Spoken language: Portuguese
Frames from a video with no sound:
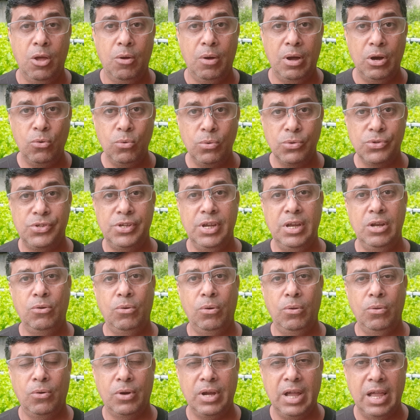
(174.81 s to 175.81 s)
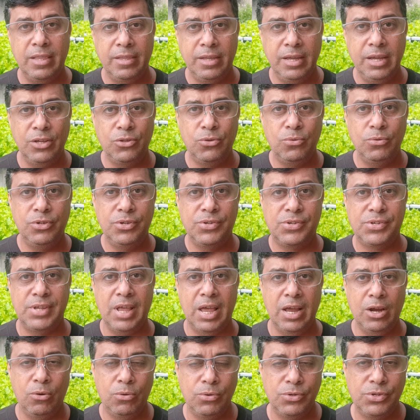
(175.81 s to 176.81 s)
Eu aconselho colocar dentro de
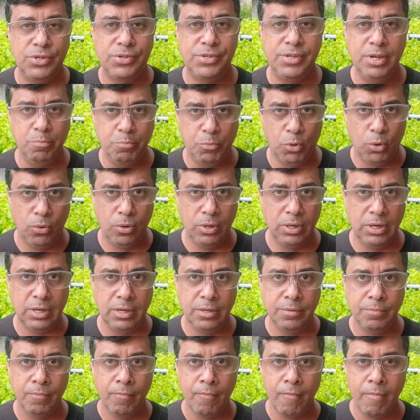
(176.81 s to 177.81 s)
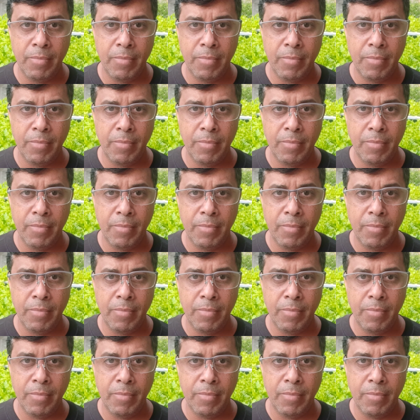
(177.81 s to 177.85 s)
sacos de cebola.